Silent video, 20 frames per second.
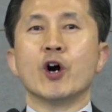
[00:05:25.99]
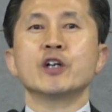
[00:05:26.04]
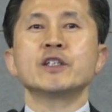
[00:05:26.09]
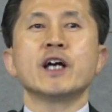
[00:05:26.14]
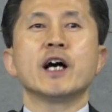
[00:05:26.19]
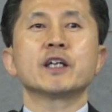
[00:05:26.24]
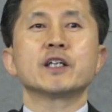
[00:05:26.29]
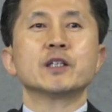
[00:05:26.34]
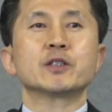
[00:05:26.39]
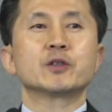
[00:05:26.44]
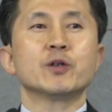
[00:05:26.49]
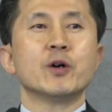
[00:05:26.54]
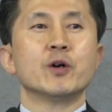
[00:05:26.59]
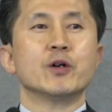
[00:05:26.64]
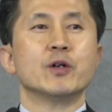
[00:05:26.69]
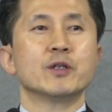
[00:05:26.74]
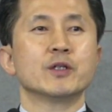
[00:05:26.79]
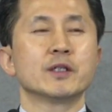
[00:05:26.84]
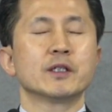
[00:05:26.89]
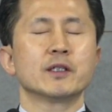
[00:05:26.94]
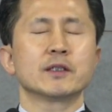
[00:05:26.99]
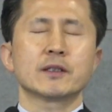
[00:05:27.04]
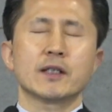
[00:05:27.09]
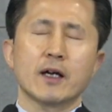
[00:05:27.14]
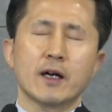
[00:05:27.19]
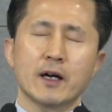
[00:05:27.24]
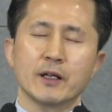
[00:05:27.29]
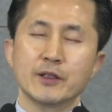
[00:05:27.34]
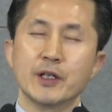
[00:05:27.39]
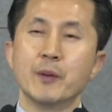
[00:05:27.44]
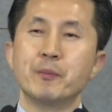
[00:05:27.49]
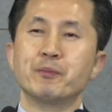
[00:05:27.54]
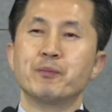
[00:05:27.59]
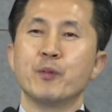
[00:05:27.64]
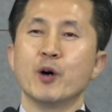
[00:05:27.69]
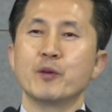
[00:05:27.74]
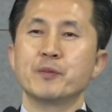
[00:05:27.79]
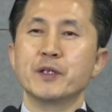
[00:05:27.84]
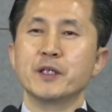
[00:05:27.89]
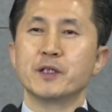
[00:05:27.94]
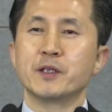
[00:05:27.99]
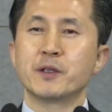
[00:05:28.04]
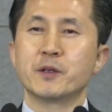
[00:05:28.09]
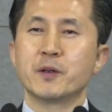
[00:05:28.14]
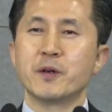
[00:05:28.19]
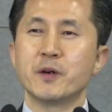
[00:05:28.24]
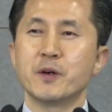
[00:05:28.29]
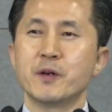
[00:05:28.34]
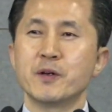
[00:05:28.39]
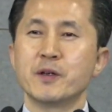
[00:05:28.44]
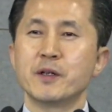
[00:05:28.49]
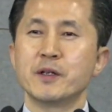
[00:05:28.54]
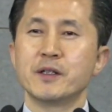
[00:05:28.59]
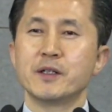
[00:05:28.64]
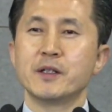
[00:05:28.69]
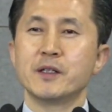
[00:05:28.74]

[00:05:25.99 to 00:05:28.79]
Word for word: 언약에도 다 예법이 있고